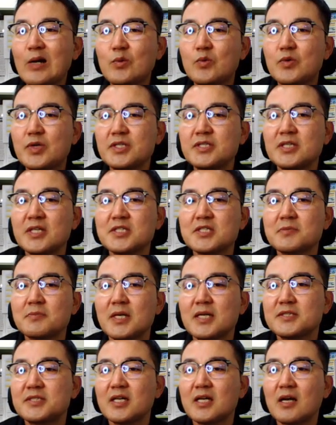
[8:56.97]
알고
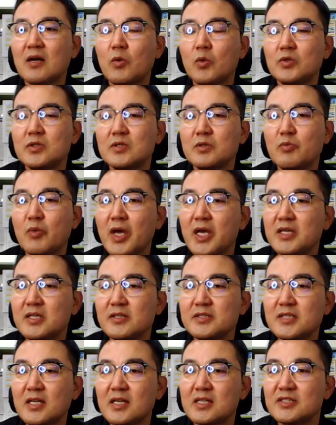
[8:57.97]
계시겠지만, 제가 오늘 왜
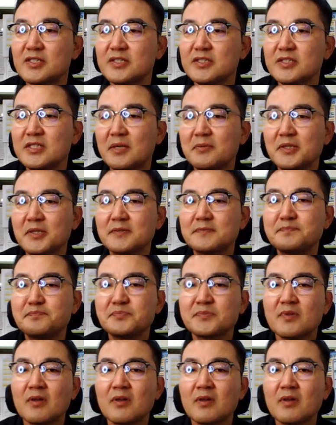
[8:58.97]
이런 이야기를 드리냐면,